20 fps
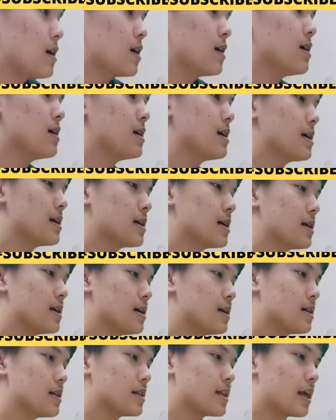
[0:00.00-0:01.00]
rồi
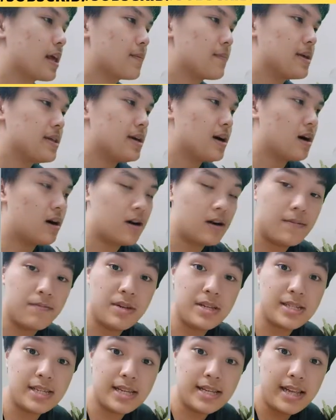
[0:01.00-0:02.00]
thì bây giờ
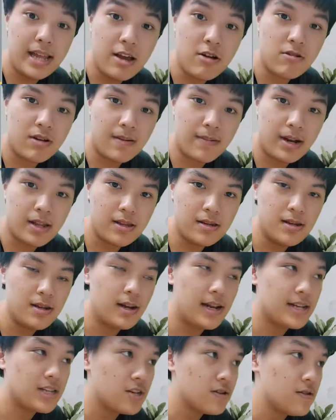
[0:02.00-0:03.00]
mình xin nêu cái bản thức
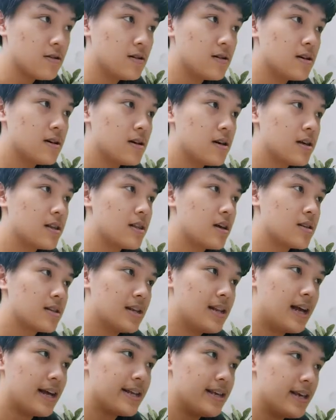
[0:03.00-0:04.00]
đó ra trước đó
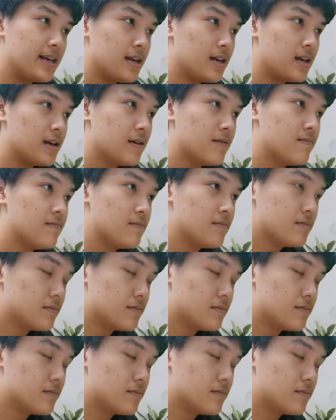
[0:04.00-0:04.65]
chính là gì